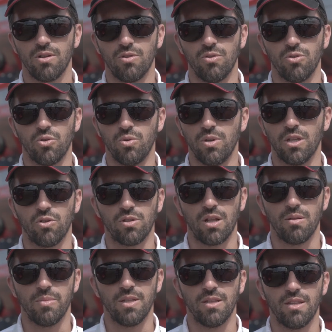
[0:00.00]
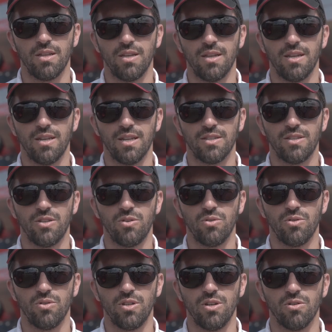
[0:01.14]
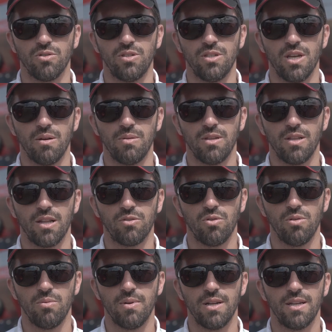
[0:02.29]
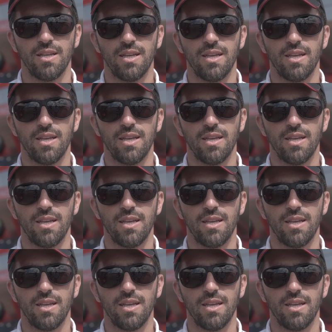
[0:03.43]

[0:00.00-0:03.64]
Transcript: Construida totalmente en acero inoxidable la tolva